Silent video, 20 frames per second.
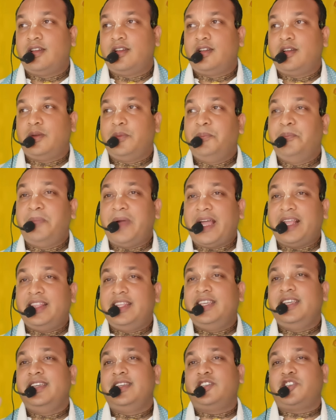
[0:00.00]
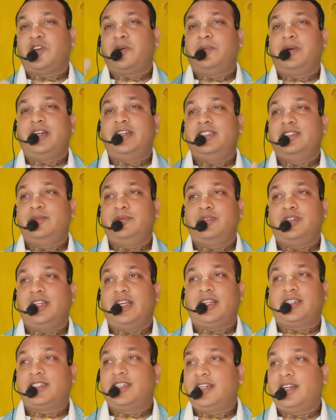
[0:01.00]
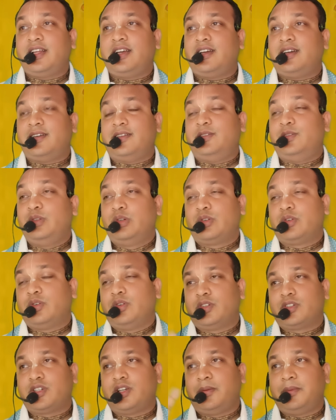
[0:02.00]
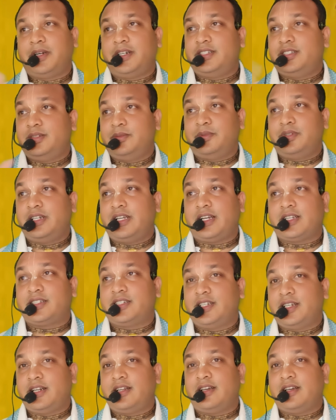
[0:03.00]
ব্যাধি সবার জীবনে আসে না দুঃখ সবার জীবনে আসে না